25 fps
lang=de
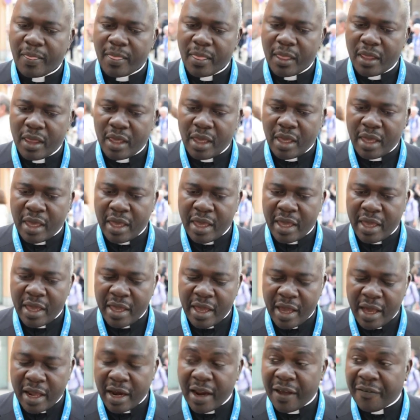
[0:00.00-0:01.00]
Wir im
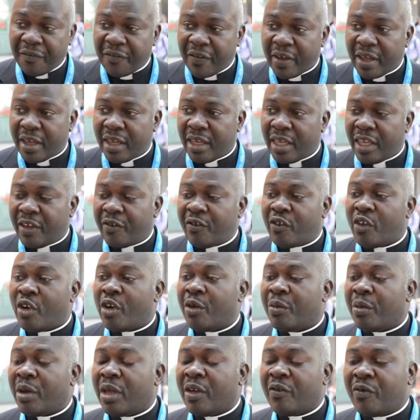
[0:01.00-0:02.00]
Kongo, wir brauchen die
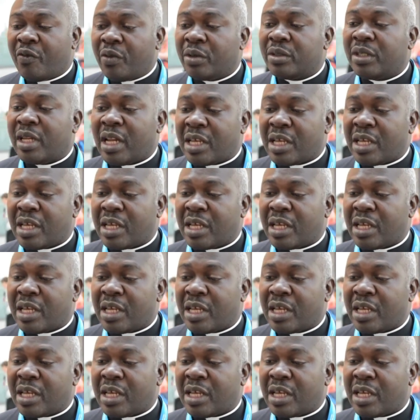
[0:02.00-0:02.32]
Solidarität und